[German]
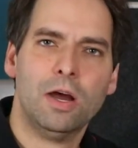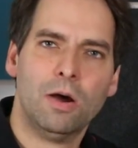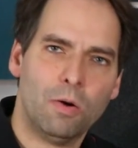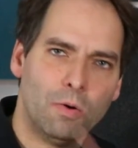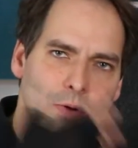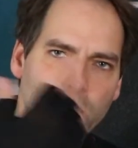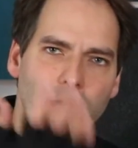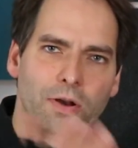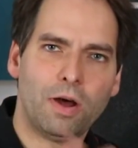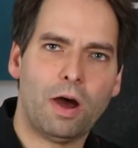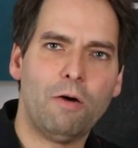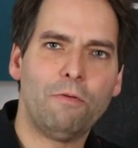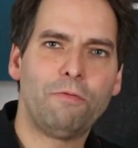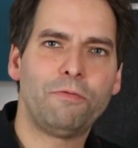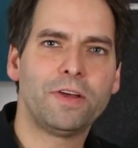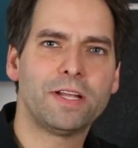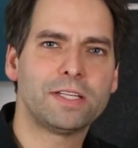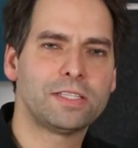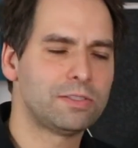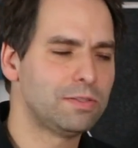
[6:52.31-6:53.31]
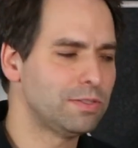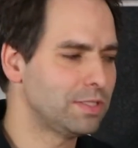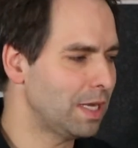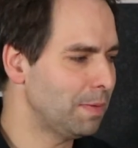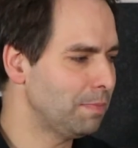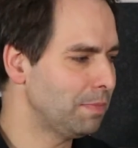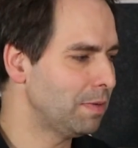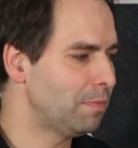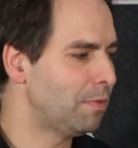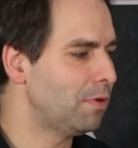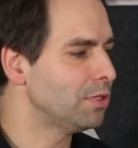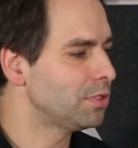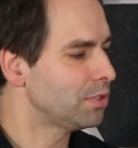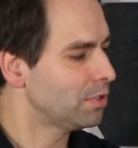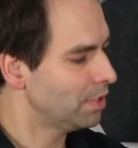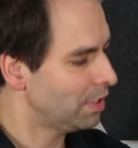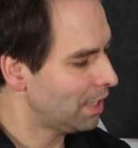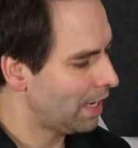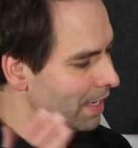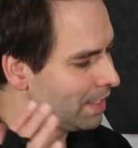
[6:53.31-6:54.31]
oder ein aufwärts zusammengebaut,
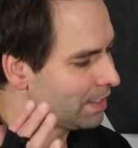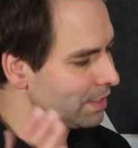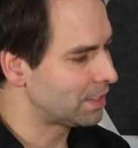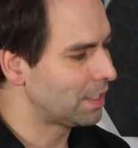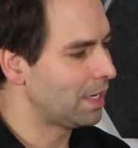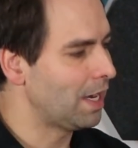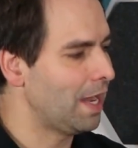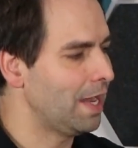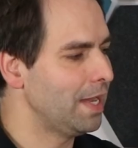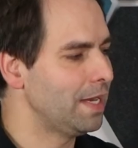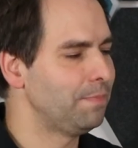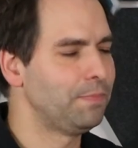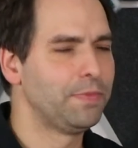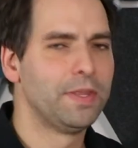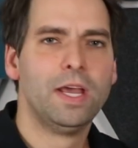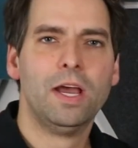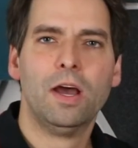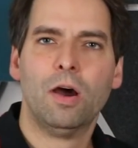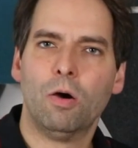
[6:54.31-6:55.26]
sondern einen kleinen.